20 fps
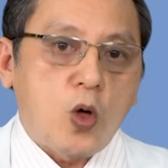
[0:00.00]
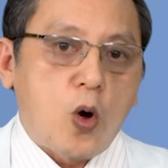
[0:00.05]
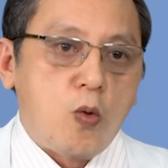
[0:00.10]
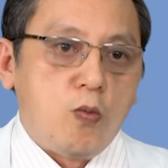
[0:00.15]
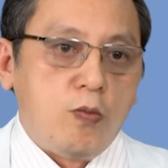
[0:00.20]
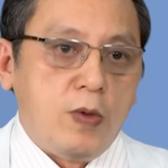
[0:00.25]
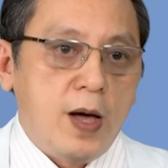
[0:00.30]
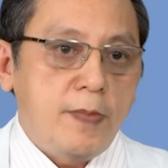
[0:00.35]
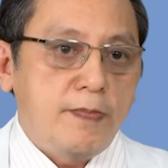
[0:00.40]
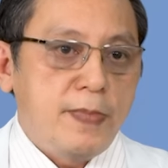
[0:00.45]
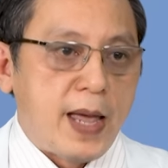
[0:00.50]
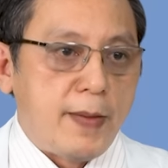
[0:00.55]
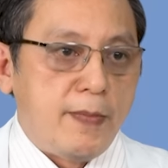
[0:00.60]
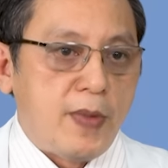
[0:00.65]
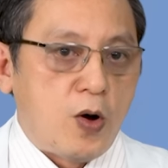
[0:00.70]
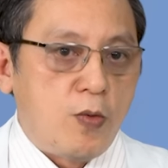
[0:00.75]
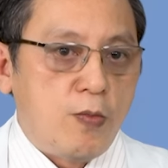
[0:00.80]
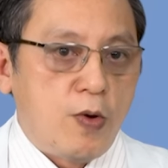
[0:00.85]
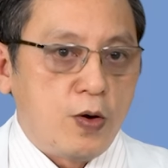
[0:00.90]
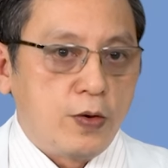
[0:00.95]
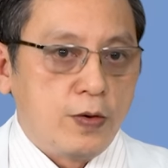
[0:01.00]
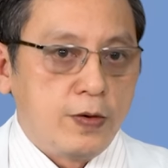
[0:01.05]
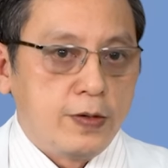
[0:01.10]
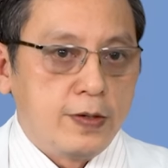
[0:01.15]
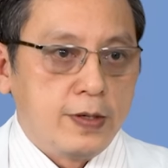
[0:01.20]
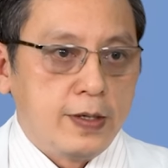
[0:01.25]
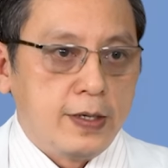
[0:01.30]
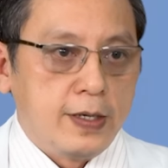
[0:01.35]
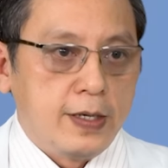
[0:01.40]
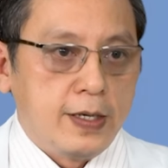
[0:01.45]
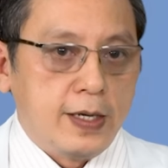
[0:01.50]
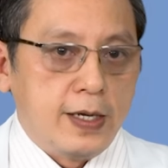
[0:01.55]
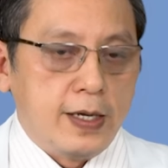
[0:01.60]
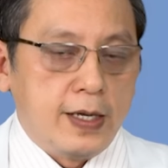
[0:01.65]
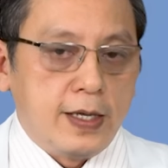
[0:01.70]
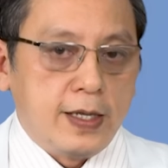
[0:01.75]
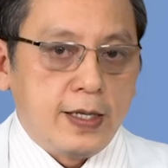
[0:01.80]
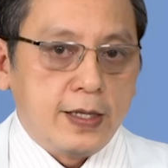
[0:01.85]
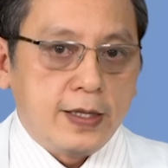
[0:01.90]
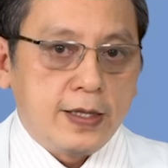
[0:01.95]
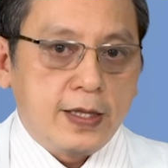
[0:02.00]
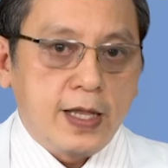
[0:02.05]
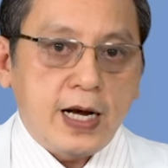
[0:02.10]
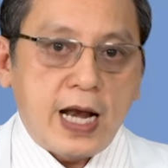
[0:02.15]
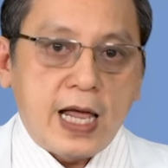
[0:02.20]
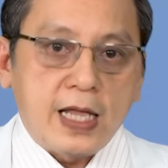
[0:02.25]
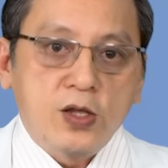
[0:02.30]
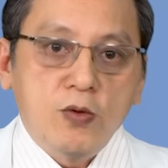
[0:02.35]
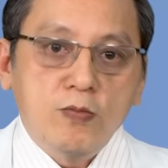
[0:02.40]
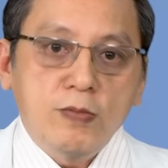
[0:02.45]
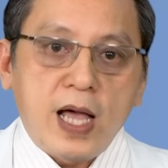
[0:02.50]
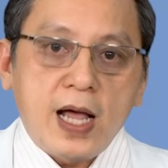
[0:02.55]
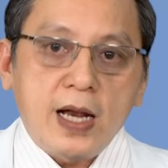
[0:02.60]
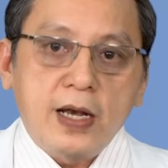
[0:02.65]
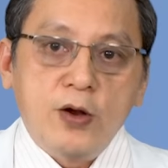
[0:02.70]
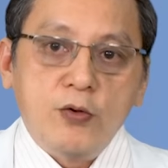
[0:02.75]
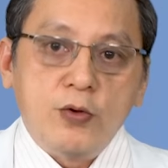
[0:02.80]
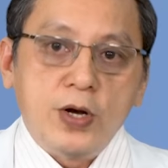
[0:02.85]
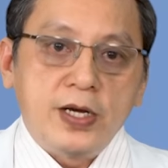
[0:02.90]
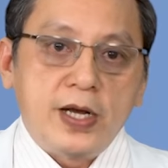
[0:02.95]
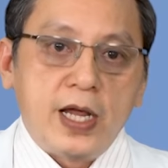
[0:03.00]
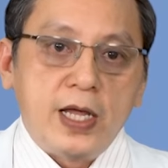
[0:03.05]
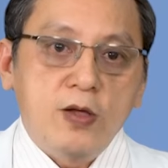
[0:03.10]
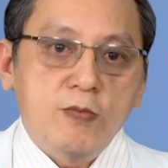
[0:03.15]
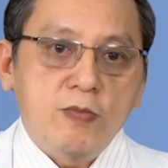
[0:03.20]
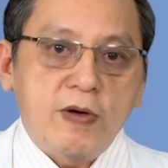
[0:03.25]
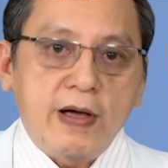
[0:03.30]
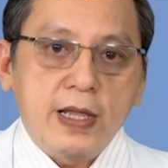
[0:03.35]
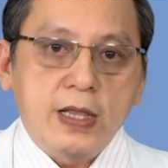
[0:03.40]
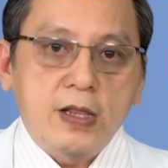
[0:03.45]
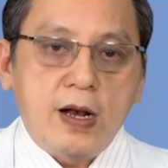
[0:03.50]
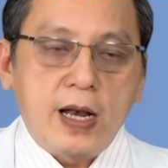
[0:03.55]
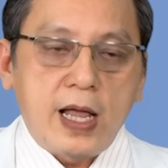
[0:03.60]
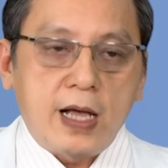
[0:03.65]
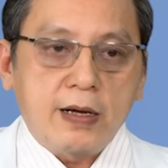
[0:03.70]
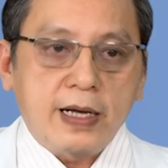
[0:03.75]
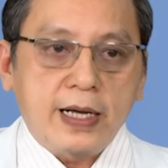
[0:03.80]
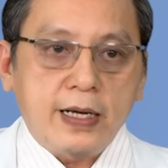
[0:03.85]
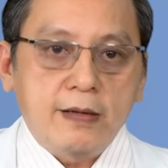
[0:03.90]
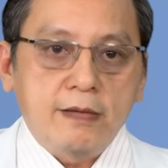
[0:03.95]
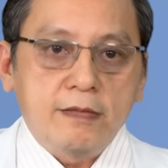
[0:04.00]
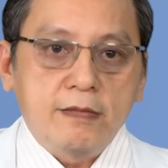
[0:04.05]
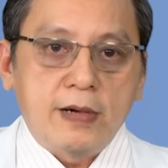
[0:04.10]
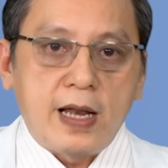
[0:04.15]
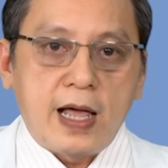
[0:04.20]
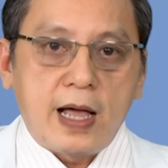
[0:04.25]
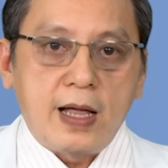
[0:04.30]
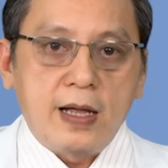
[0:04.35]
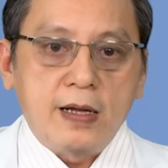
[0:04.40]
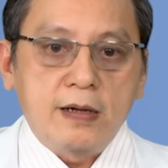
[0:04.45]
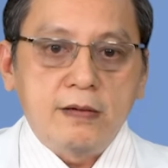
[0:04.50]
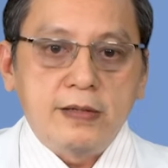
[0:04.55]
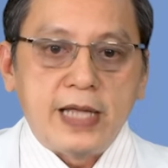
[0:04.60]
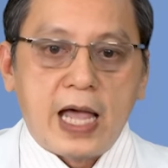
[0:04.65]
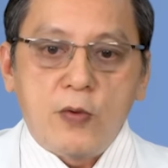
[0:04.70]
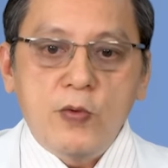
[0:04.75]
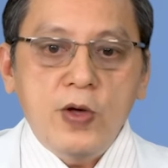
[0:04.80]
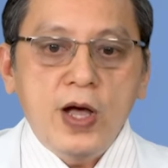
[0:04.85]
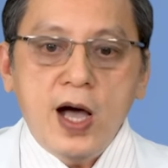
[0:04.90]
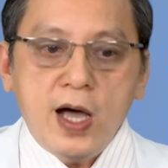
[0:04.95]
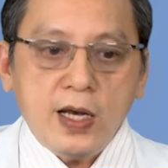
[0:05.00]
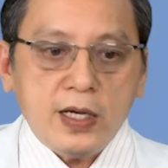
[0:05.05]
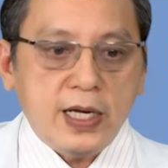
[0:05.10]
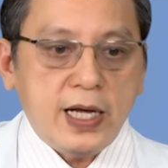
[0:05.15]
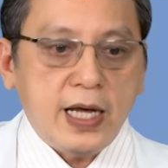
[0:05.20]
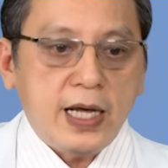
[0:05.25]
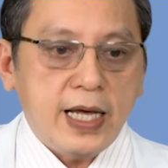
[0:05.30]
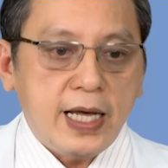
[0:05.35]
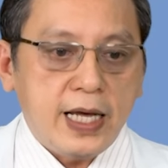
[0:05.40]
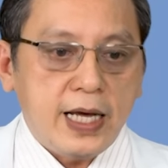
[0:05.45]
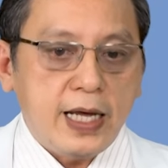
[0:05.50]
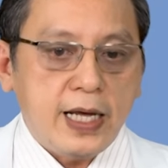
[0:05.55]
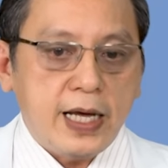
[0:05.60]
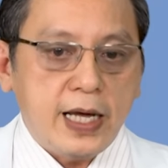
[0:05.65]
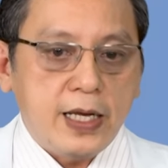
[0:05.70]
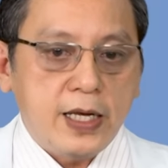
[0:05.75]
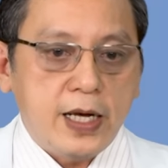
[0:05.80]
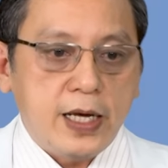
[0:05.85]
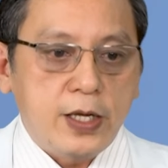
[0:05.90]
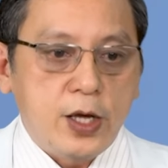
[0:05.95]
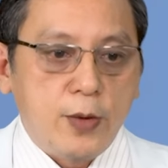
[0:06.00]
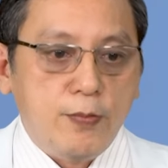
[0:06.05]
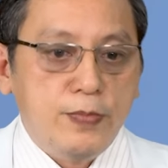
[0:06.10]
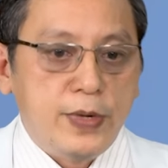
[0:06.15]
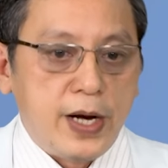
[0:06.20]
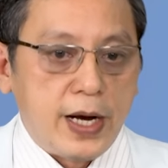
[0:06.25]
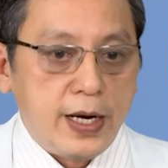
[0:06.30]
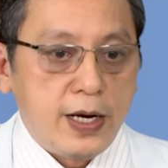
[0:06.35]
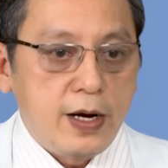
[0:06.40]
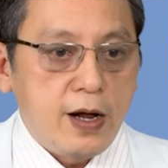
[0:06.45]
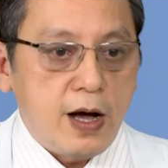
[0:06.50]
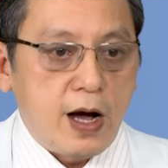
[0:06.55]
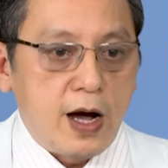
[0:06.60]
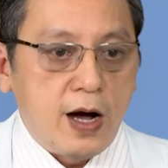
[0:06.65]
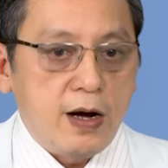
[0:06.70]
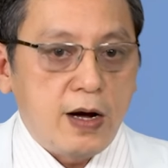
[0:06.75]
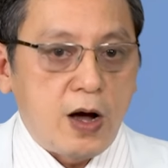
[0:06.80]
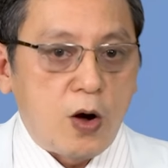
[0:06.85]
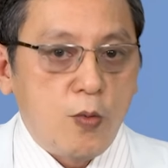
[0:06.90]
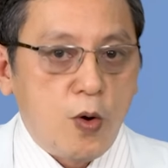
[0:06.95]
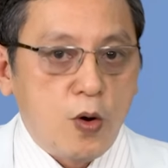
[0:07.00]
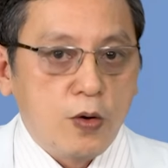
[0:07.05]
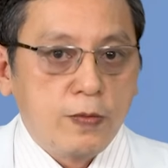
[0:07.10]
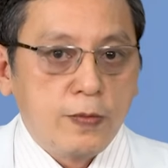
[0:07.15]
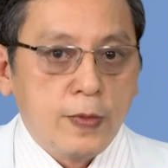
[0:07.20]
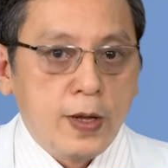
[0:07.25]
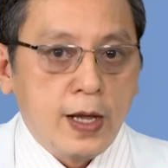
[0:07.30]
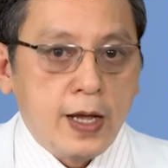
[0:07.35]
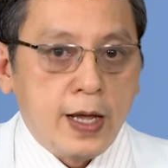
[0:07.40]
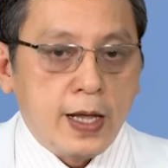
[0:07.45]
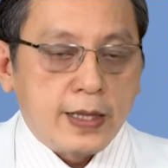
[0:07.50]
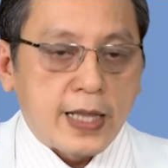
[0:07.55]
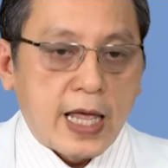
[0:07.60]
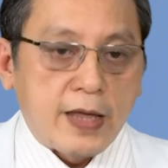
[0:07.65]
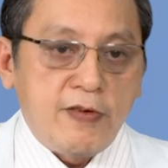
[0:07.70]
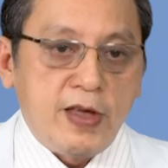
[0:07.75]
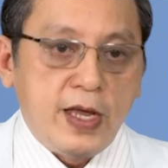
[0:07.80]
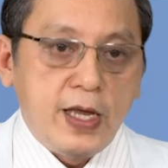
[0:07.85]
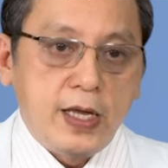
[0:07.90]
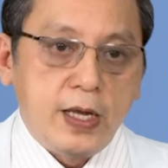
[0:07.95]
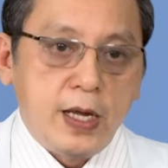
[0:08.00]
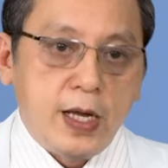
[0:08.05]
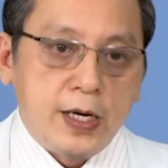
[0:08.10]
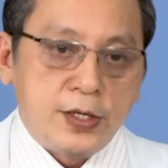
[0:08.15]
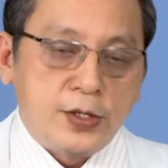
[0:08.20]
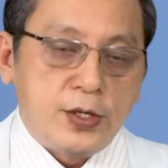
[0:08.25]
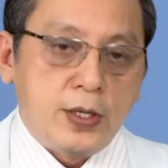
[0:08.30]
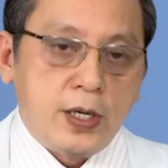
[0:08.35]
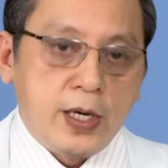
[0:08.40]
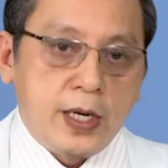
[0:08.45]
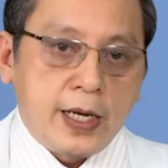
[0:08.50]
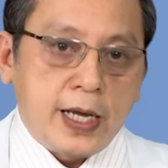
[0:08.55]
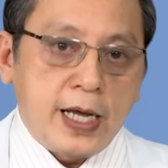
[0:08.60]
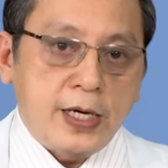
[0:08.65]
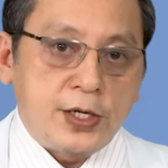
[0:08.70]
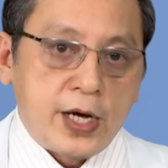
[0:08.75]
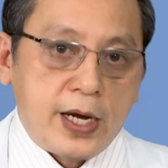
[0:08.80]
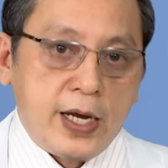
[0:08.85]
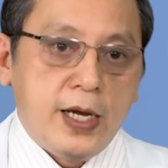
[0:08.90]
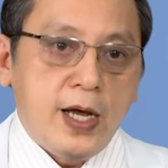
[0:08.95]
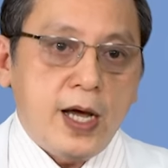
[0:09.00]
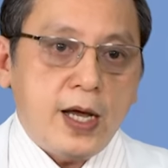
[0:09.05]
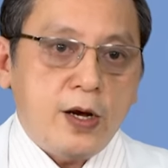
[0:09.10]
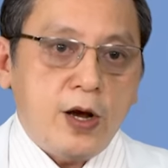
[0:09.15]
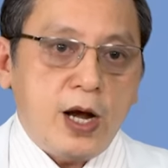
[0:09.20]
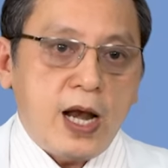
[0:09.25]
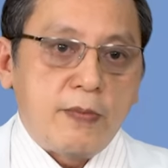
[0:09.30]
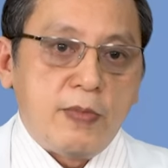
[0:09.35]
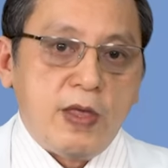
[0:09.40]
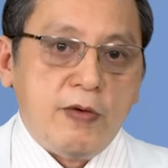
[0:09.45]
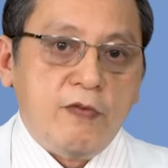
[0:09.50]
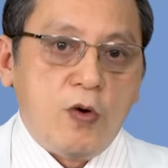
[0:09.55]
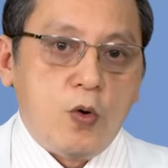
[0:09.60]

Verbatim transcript: tồn lớp đệm hậu môn dạ tức là chúng ta điều trị trĩ chúng ta là là giải quyết hết cái cái cái cái, cái chùm trĩ đó ở hậu môn tại vì cái trĩ á, nó làm nhiệm